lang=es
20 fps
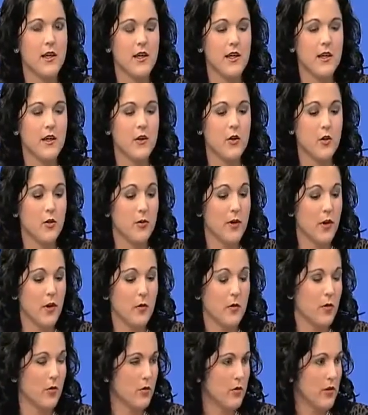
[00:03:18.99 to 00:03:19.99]
eh, no
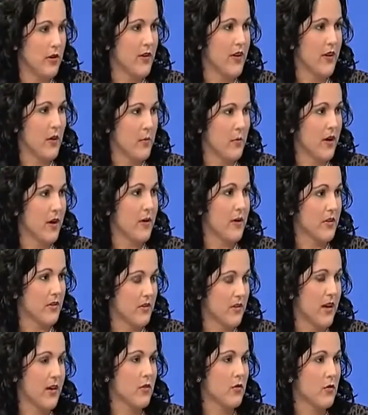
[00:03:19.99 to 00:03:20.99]
ven oportunidades para
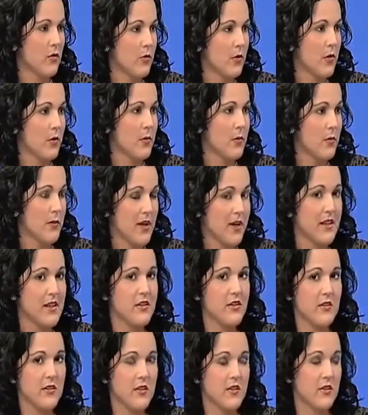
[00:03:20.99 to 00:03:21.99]
avanzar en su propio
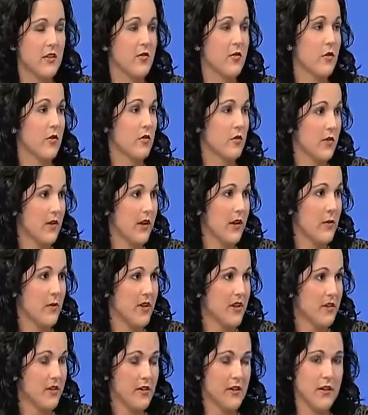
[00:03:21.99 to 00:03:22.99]
país y
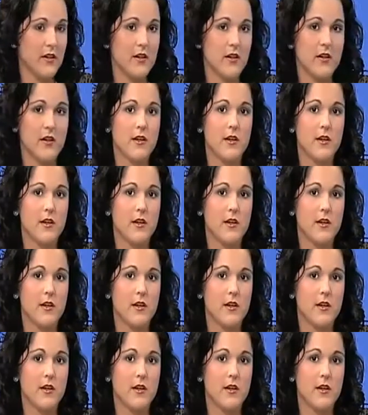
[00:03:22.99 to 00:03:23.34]
desafortunadamente